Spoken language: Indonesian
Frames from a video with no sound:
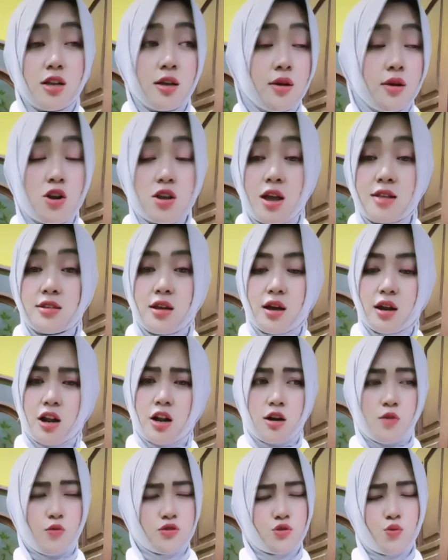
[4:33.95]
golek
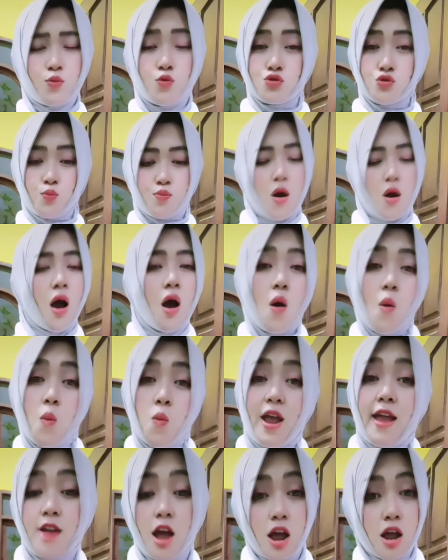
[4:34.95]
ganjaran musa bojo
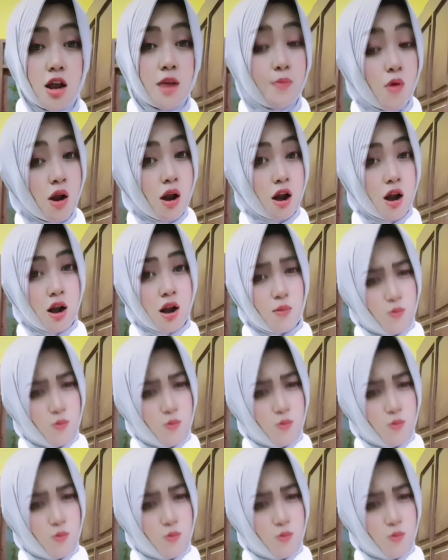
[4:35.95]
penake pol